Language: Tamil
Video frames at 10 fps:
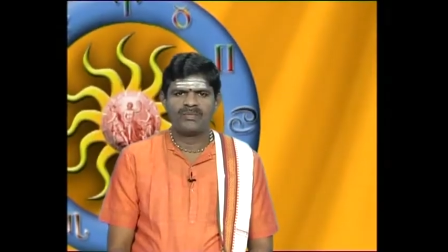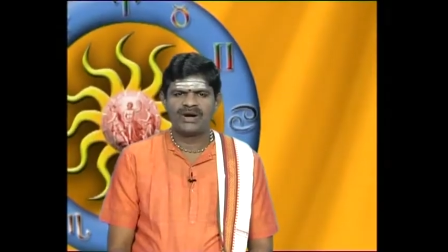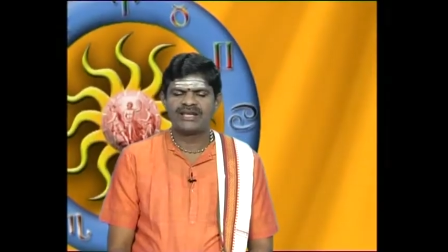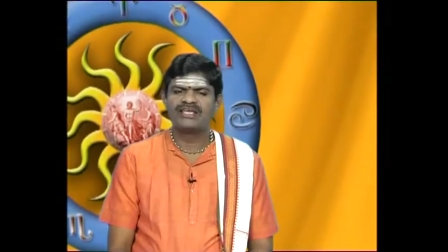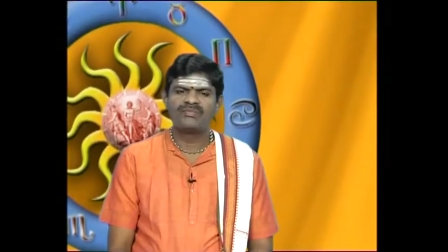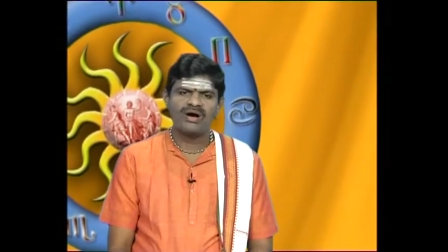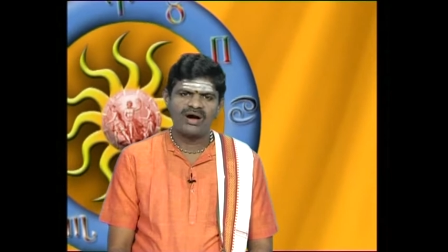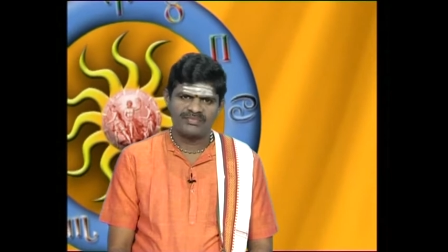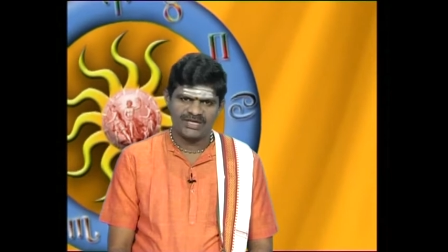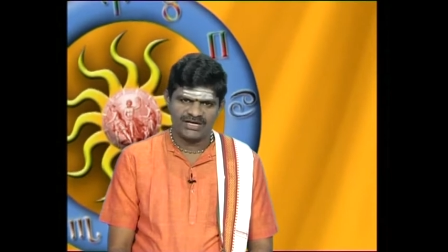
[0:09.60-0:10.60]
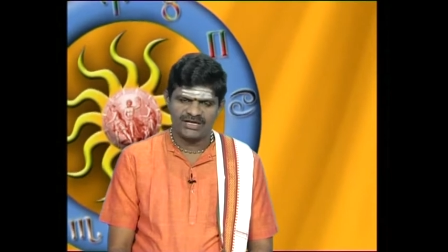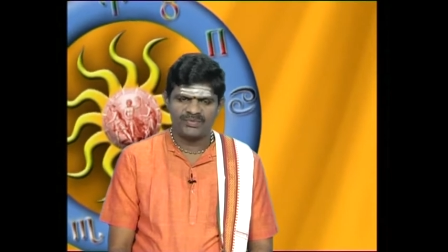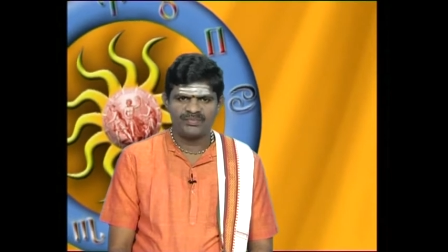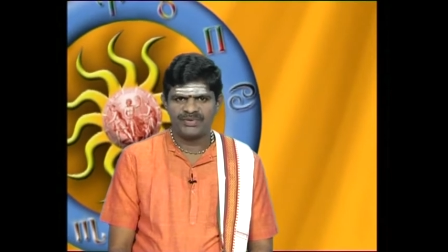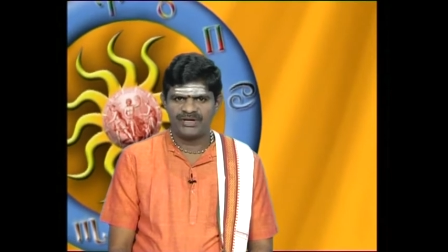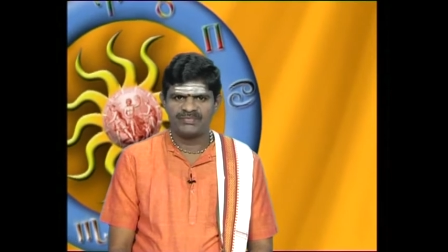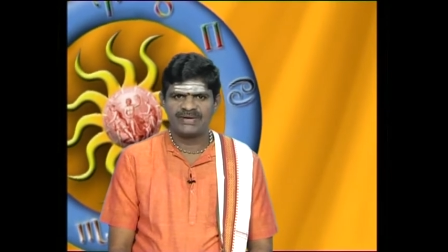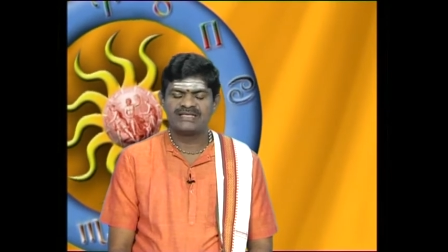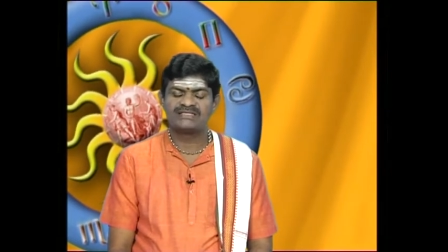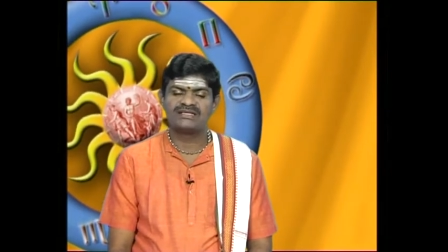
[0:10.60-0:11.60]
பணியுமாம் என்றும்
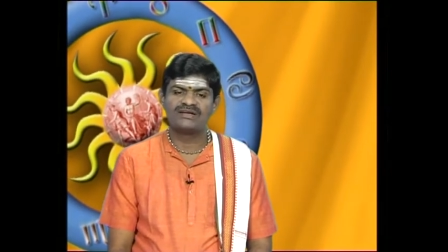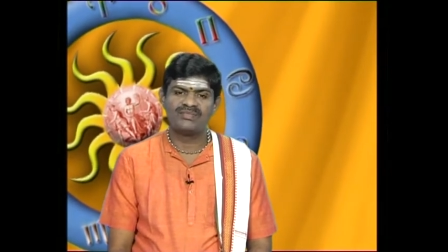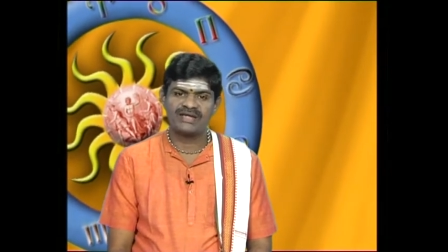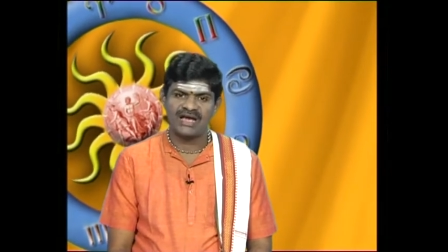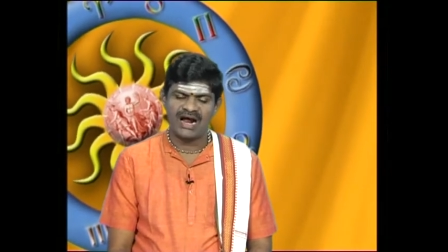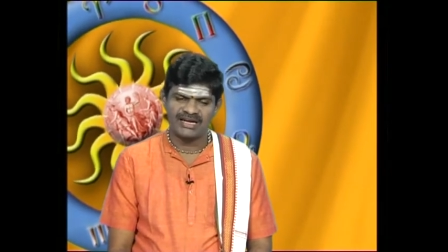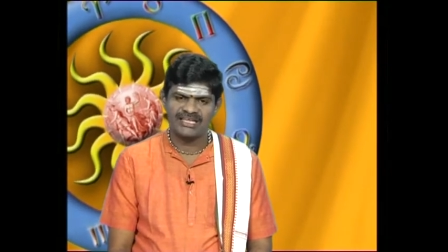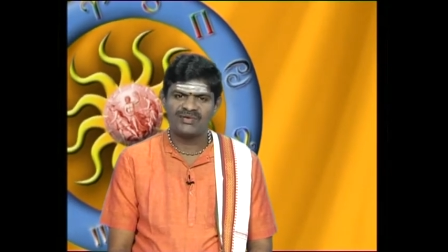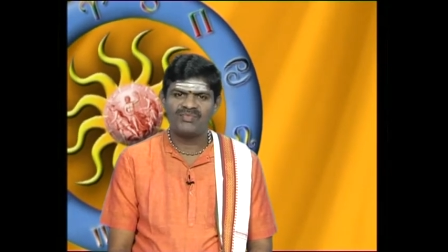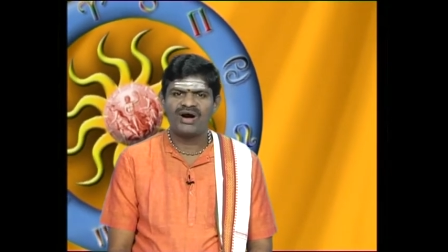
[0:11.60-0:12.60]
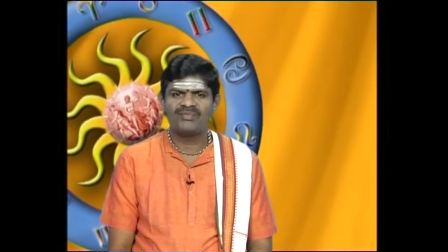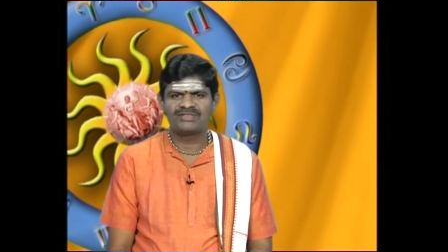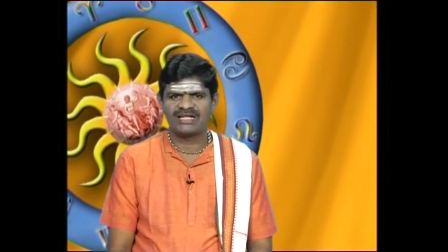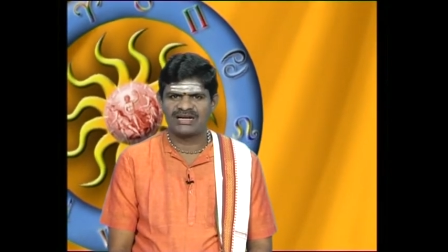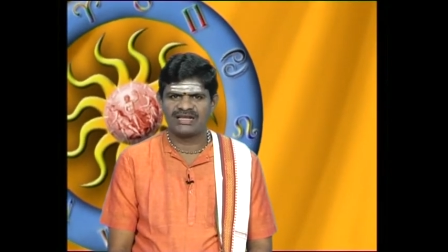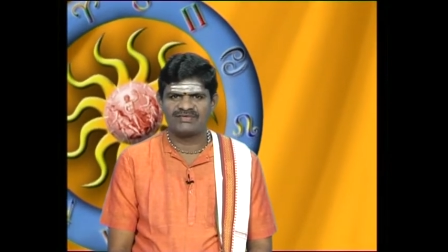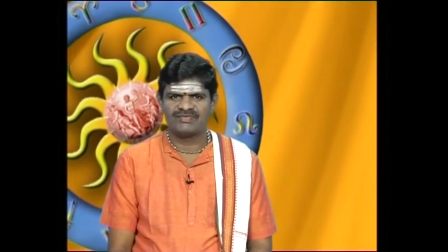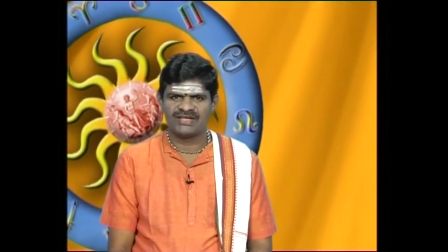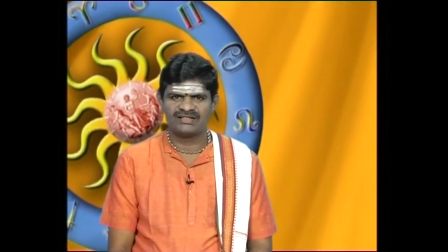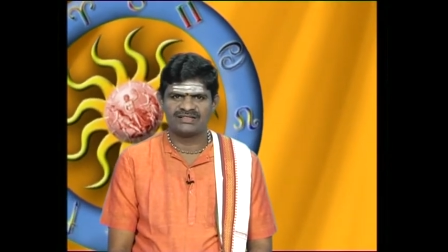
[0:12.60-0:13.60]
பெருமை சிறுமை அணியுமாம் தன்னை
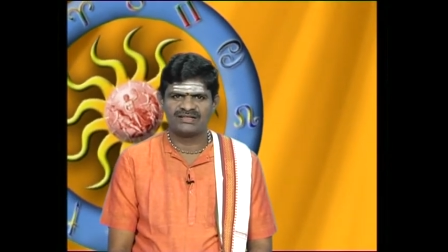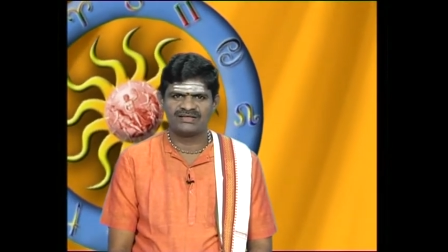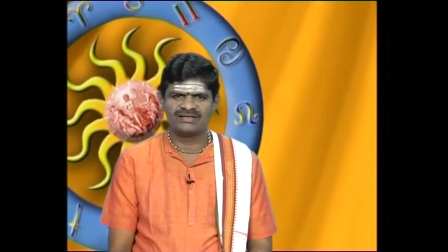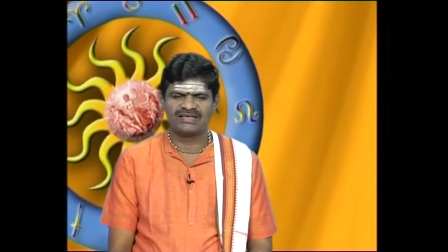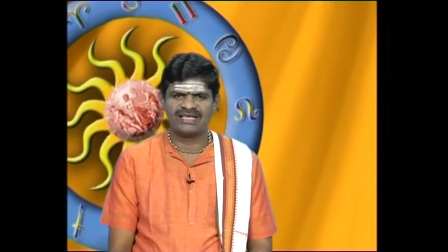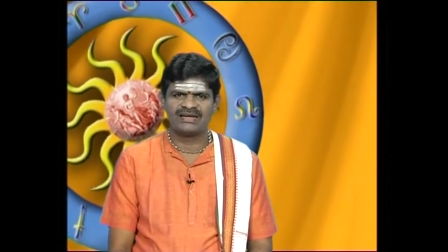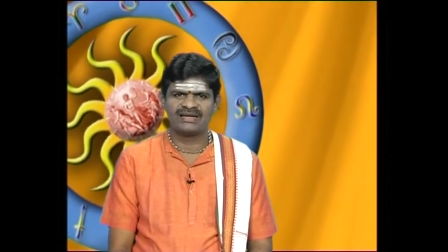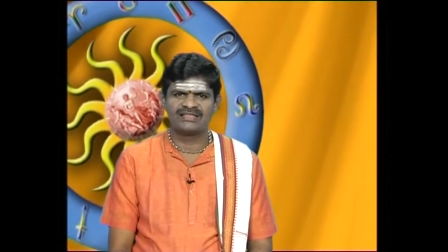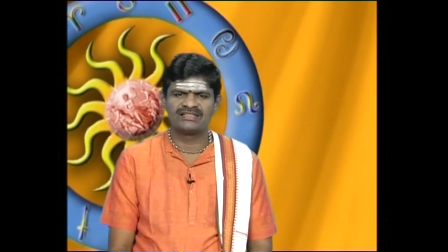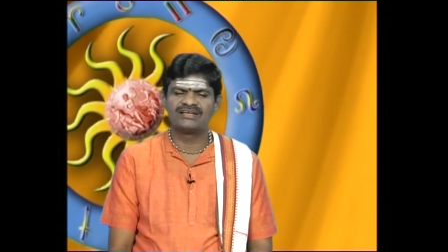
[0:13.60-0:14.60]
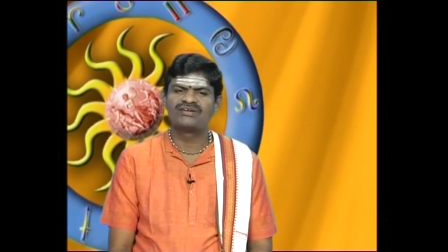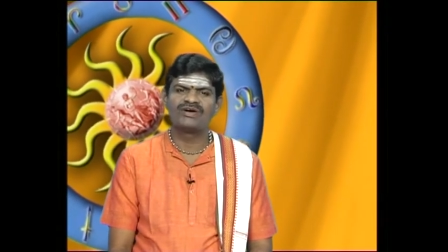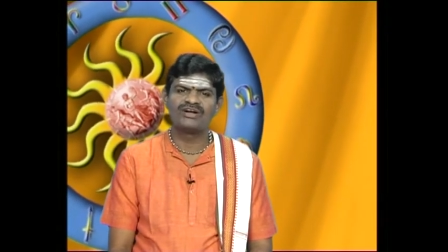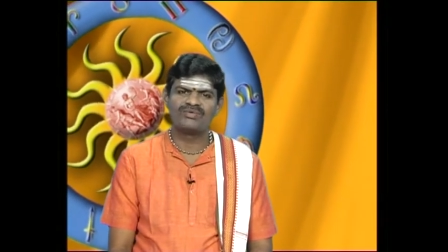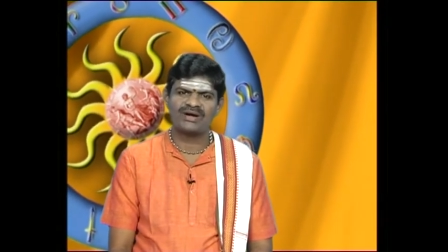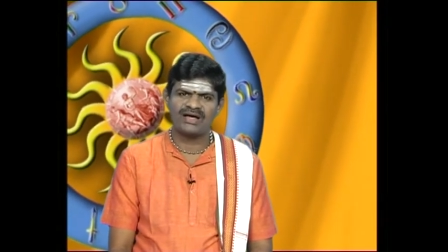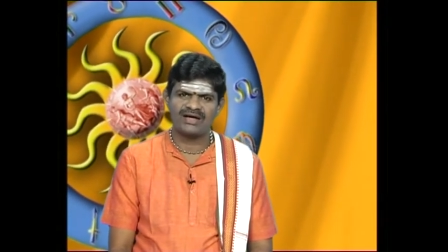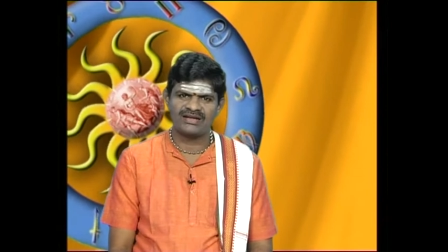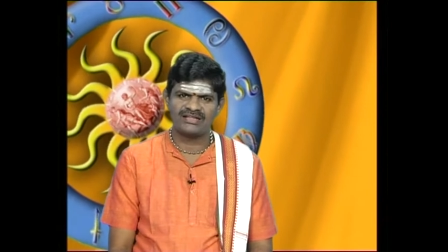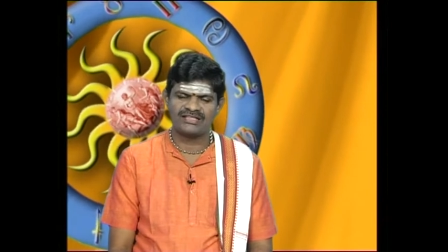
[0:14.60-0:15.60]
வியந்து என்ற
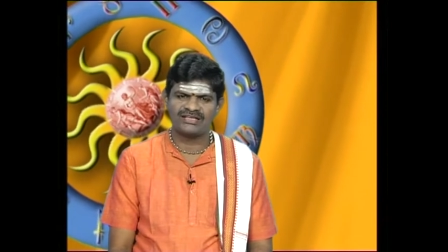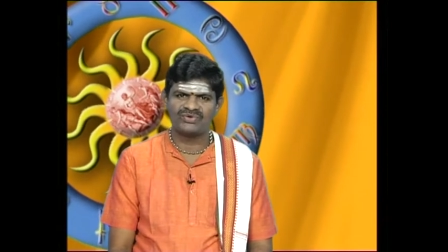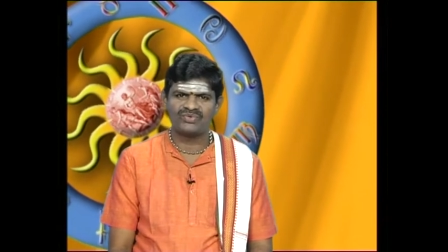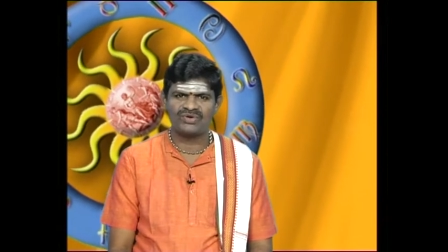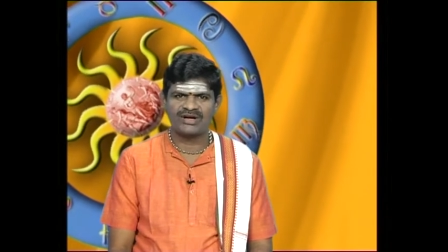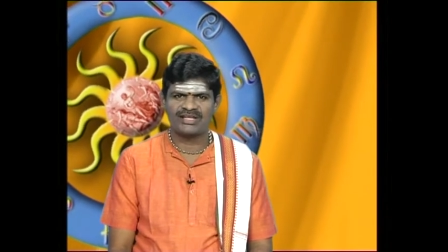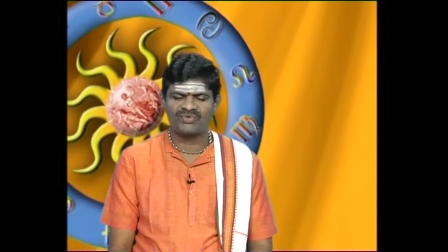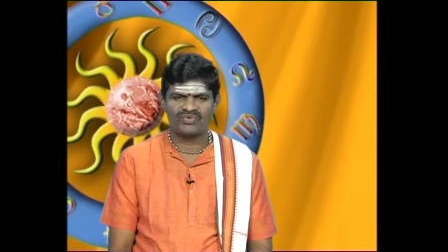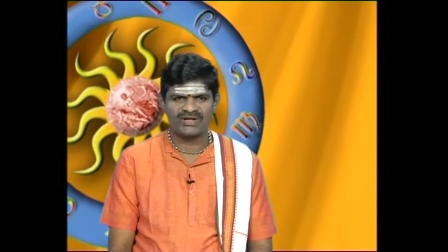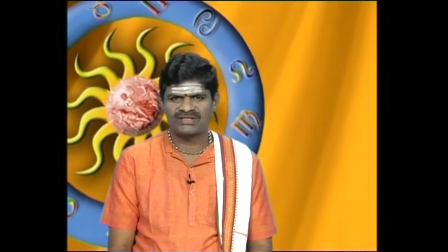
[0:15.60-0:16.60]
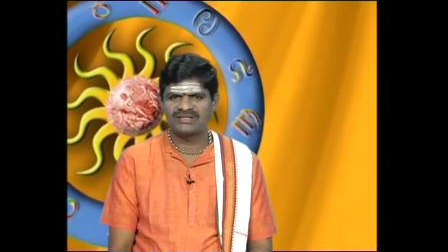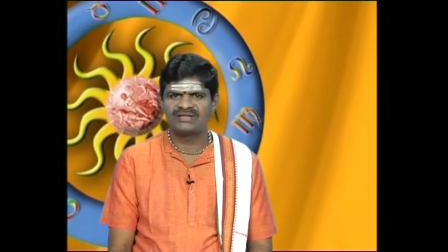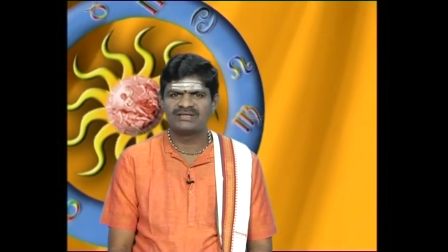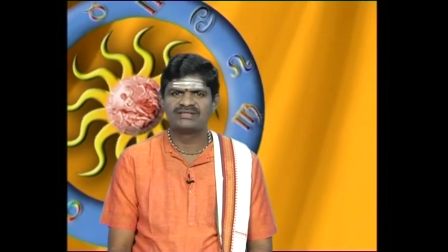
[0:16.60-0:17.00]
திருவள்ளுவனாரின் திருக்குறளை உணர்ந்து